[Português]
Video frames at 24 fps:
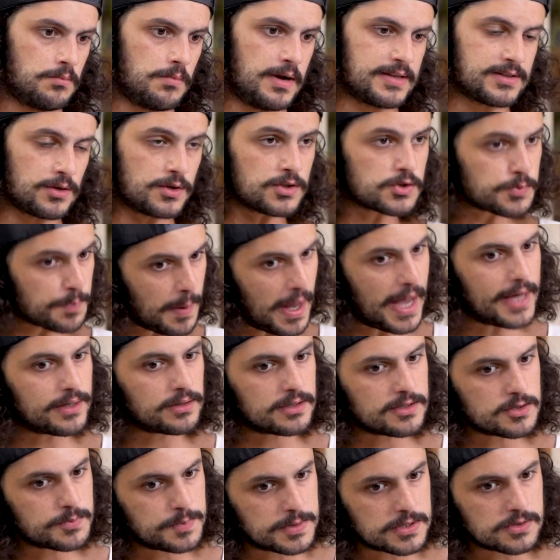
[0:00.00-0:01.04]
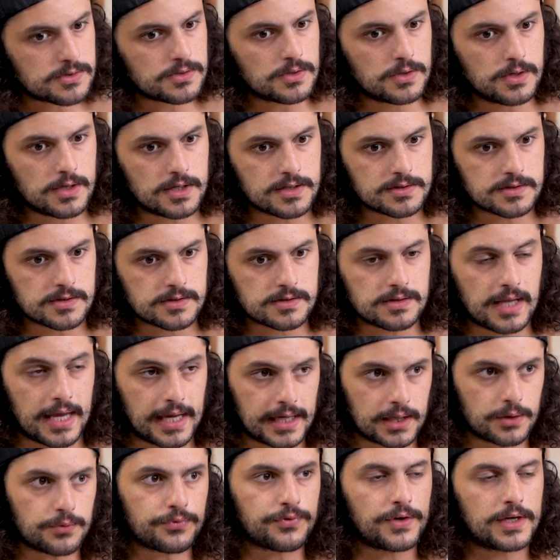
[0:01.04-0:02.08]
Mas eu espero que as pessoas
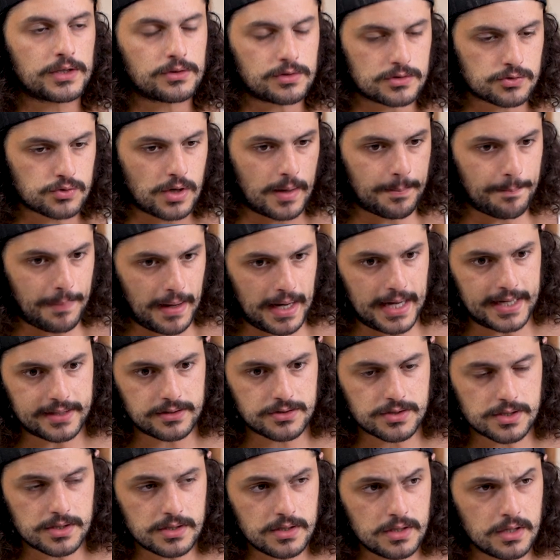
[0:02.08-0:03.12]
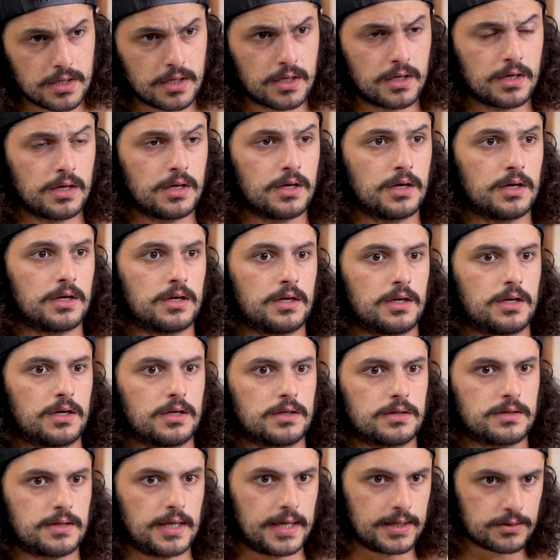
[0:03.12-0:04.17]
tenham feito a sua parte,
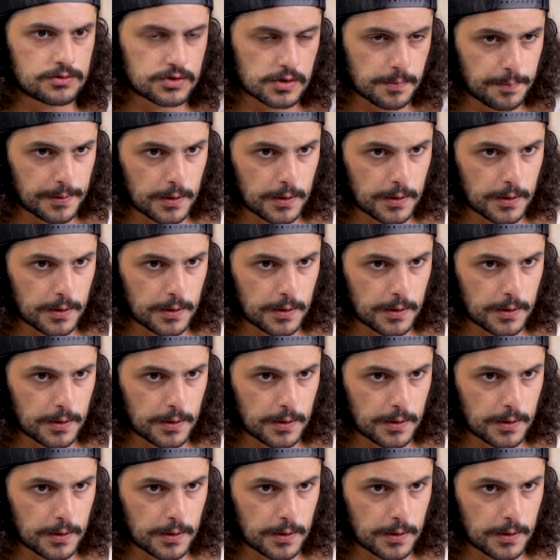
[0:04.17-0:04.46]
tenham se